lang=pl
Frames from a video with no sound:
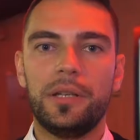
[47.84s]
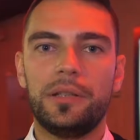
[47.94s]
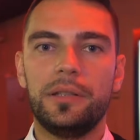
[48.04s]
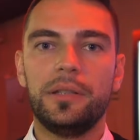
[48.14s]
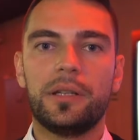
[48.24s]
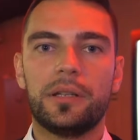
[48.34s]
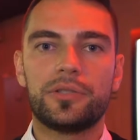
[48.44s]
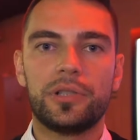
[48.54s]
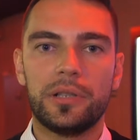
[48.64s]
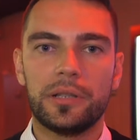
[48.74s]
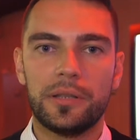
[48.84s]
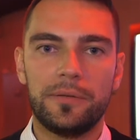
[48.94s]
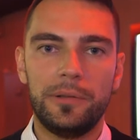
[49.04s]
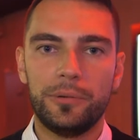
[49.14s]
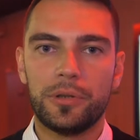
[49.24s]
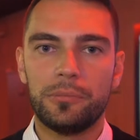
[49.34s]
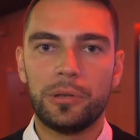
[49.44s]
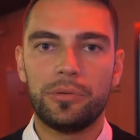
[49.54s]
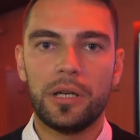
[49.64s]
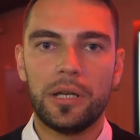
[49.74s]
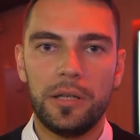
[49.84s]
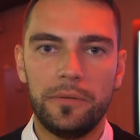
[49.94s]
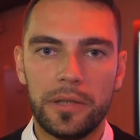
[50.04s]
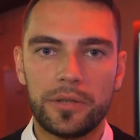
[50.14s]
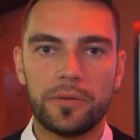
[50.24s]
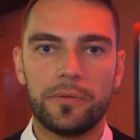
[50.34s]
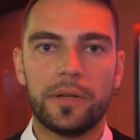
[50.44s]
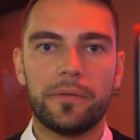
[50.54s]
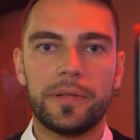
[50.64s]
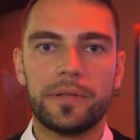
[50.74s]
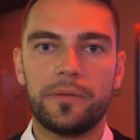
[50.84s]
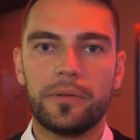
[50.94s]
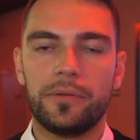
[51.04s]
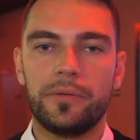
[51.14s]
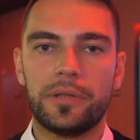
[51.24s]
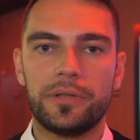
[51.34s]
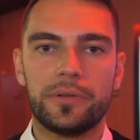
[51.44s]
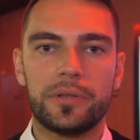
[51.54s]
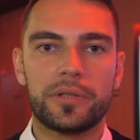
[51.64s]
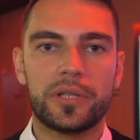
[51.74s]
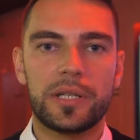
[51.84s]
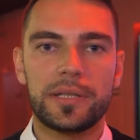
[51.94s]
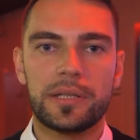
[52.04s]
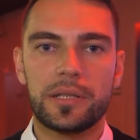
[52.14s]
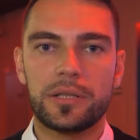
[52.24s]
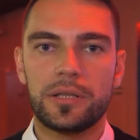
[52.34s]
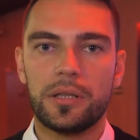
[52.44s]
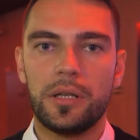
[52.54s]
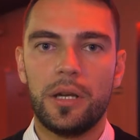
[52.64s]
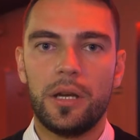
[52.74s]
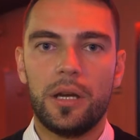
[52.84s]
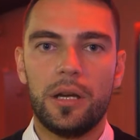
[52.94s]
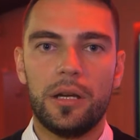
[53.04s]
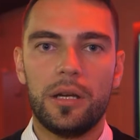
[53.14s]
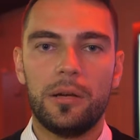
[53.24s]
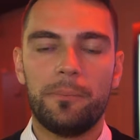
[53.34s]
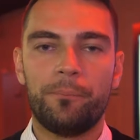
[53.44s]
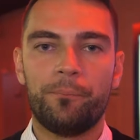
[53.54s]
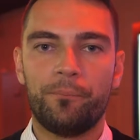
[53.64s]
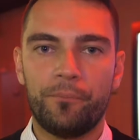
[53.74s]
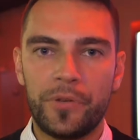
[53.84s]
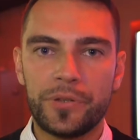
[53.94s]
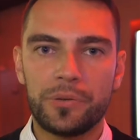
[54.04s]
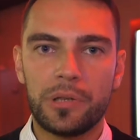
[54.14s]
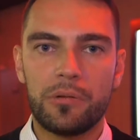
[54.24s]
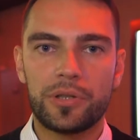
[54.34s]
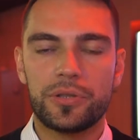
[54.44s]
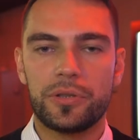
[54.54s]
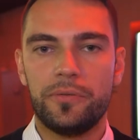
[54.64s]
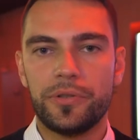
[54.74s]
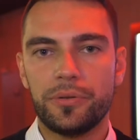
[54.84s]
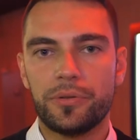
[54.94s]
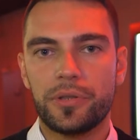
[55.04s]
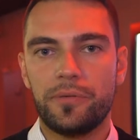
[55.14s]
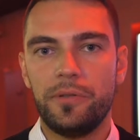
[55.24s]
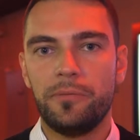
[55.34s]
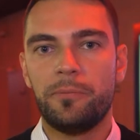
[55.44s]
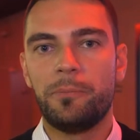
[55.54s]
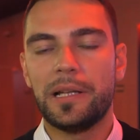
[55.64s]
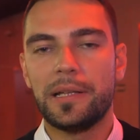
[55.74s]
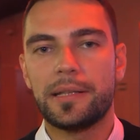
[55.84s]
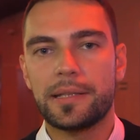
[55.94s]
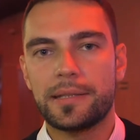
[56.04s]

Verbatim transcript: jedynkę, czyli na ten film, który miał największą frekwencję w roku 2016, e, wysunęła, wysunął się film Planeta